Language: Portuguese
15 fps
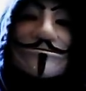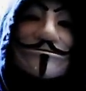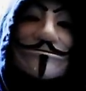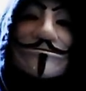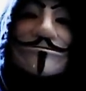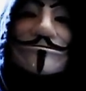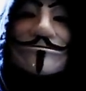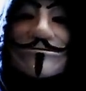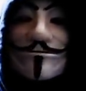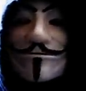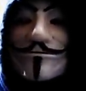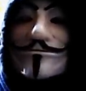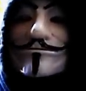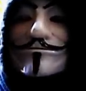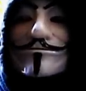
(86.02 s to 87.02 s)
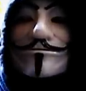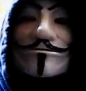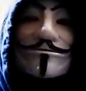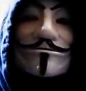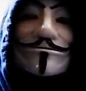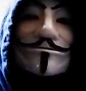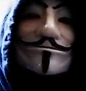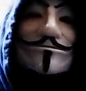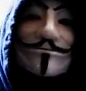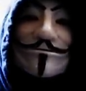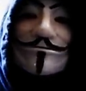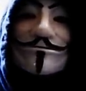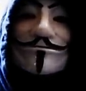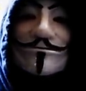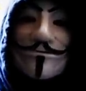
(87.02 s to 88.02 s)
interna é da própria
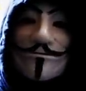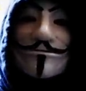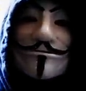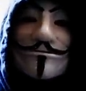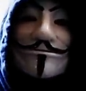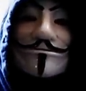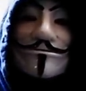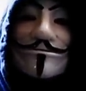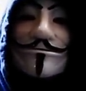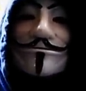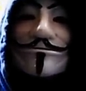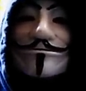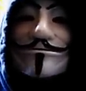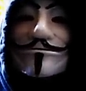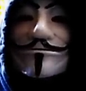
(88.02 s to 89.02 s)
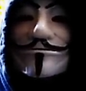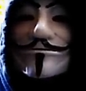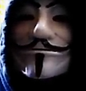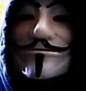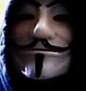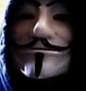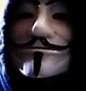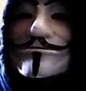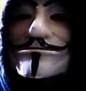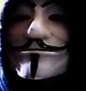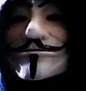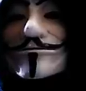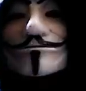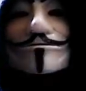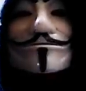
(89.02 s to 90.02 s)
nação, responsável pela embaixada.
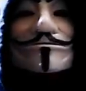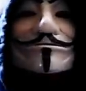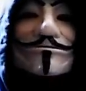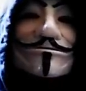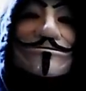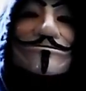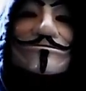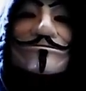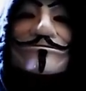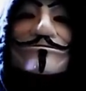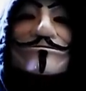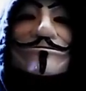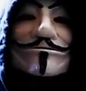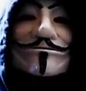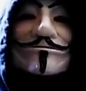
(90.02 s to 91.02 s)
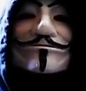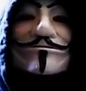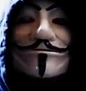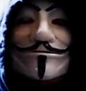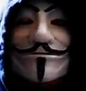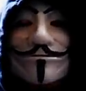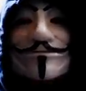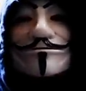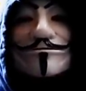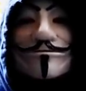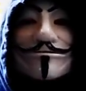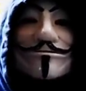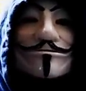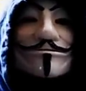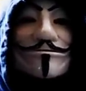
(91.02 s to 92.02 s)
Só que a parte externa é de
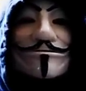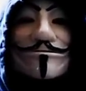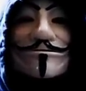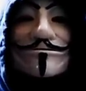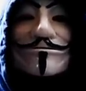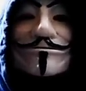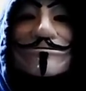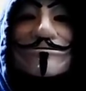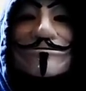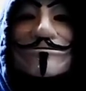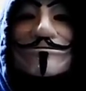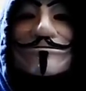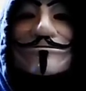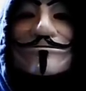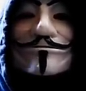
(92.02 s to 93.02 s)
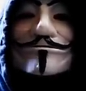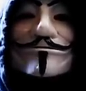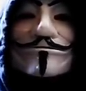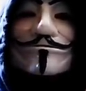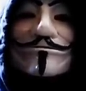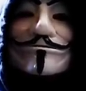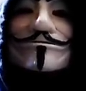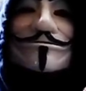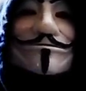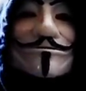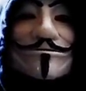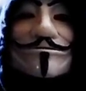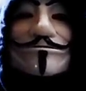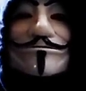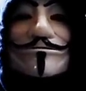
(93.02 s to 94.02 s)
responsabilidade do país
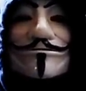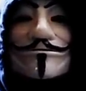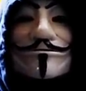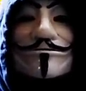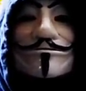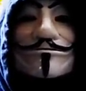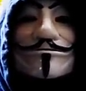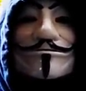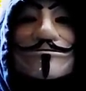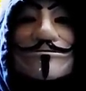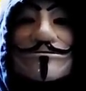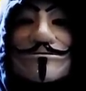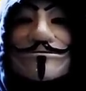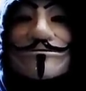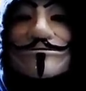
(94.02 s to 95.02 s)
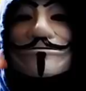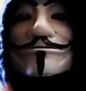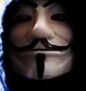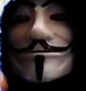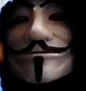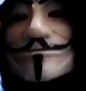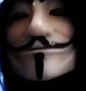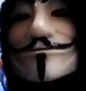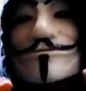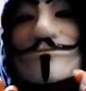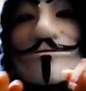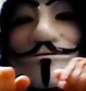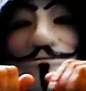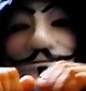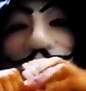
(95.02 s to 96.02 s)
anfitrião. No caso da
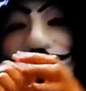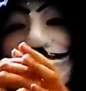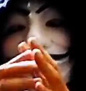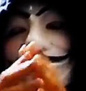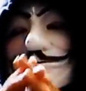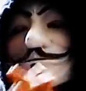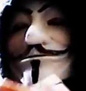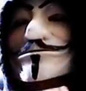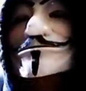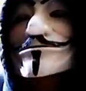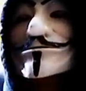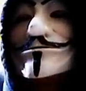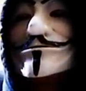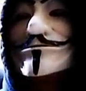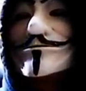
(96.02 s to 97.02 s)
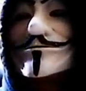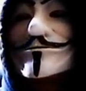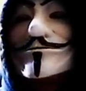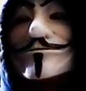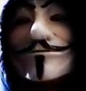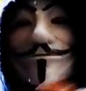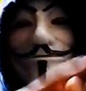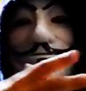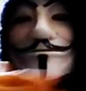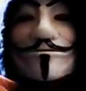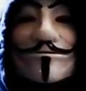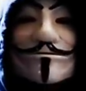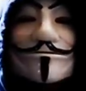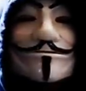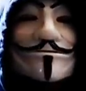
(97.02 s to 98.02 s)
embaixada da Venezuela, a
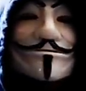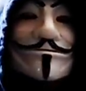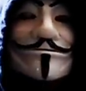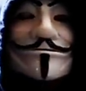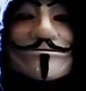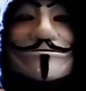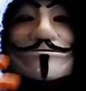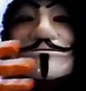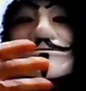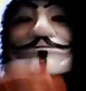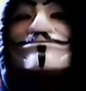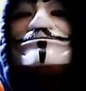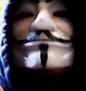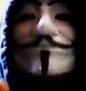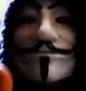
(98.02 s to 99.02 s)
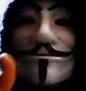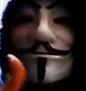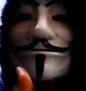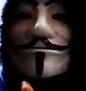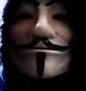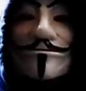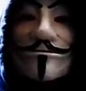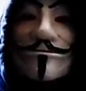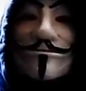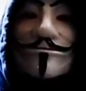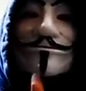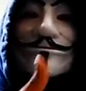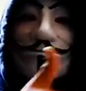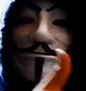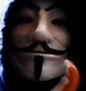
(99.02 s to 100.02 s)
segurança externa deve ser
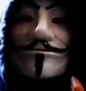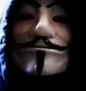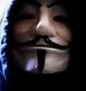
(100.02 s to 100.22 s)
feita pelo